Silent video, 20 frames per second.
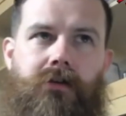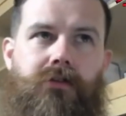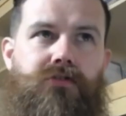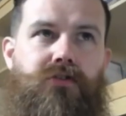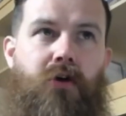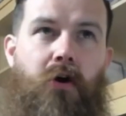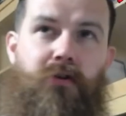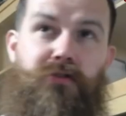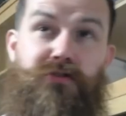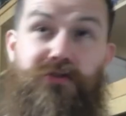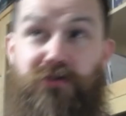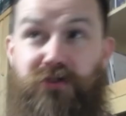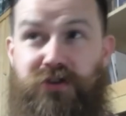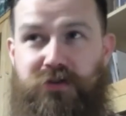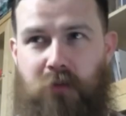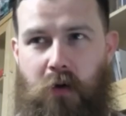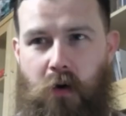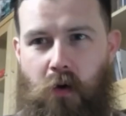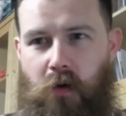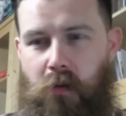
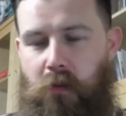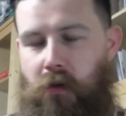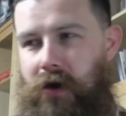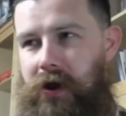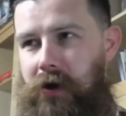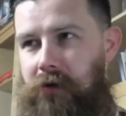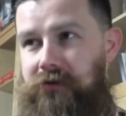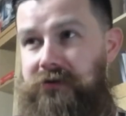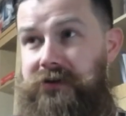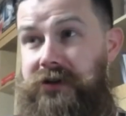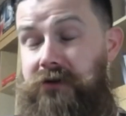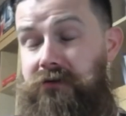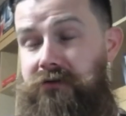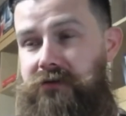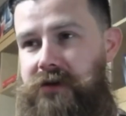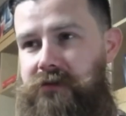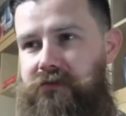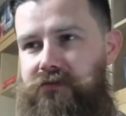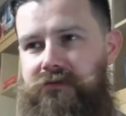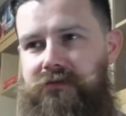dangereusement homo au
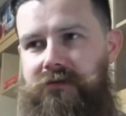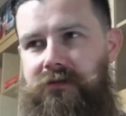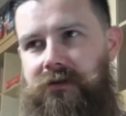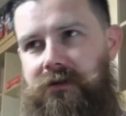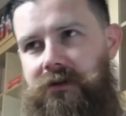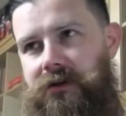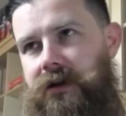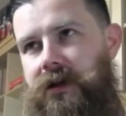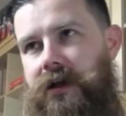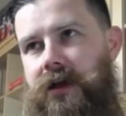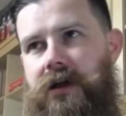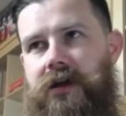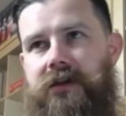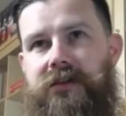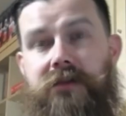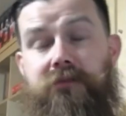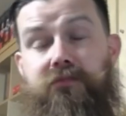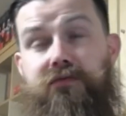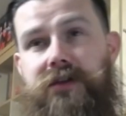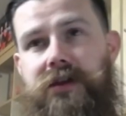début de,
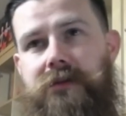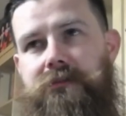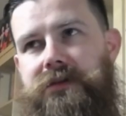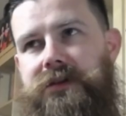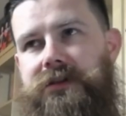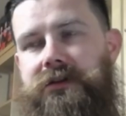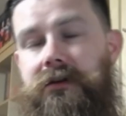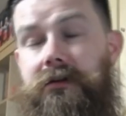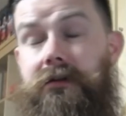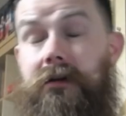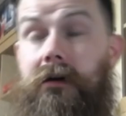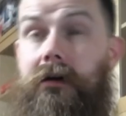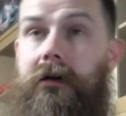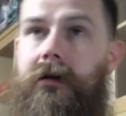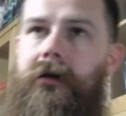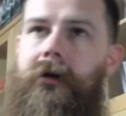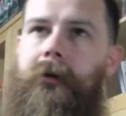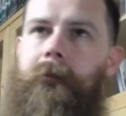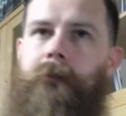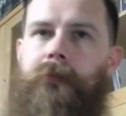début de l'épisode.
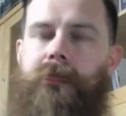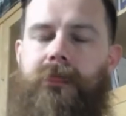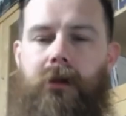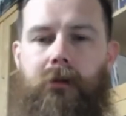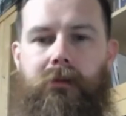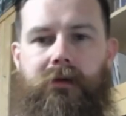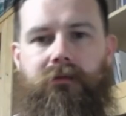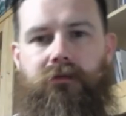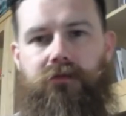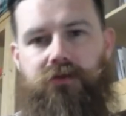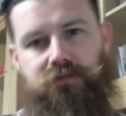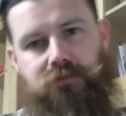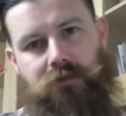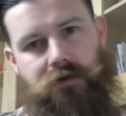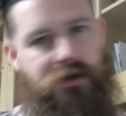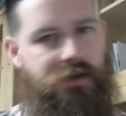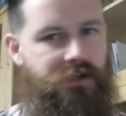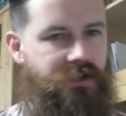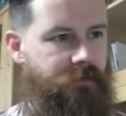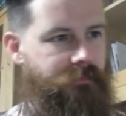Non mais franchement,
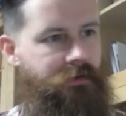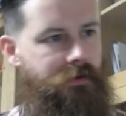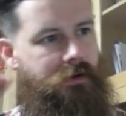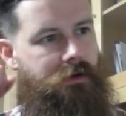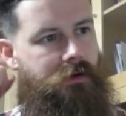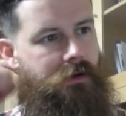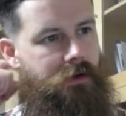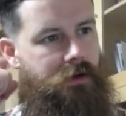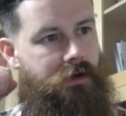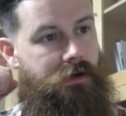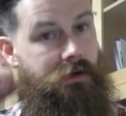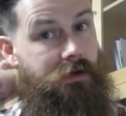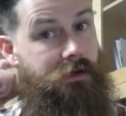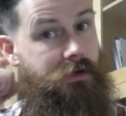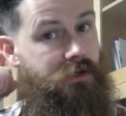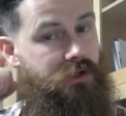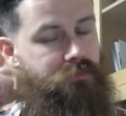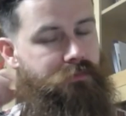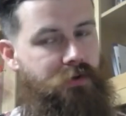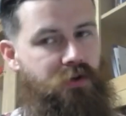le ninja là,
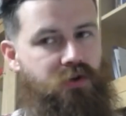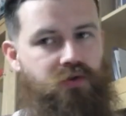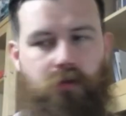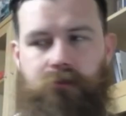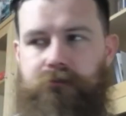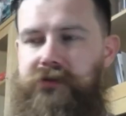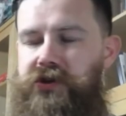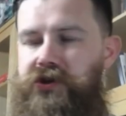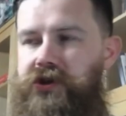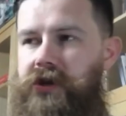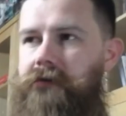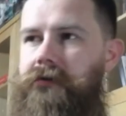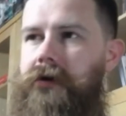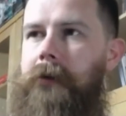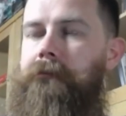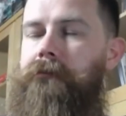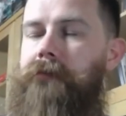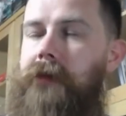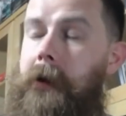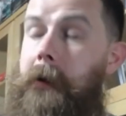je suis pas sûr de piger quoi.
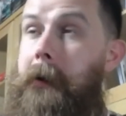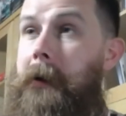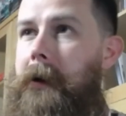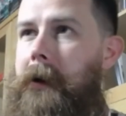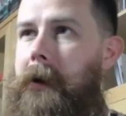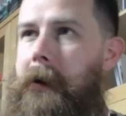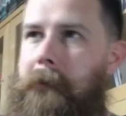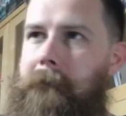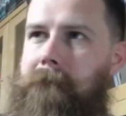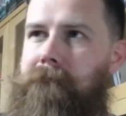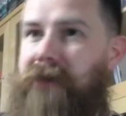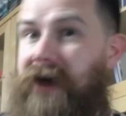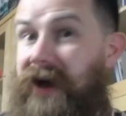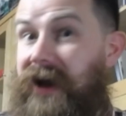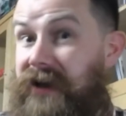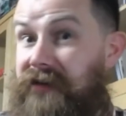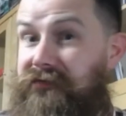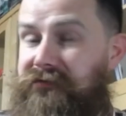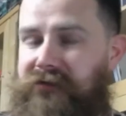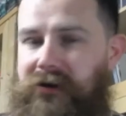
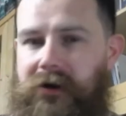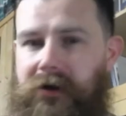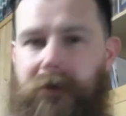Bref,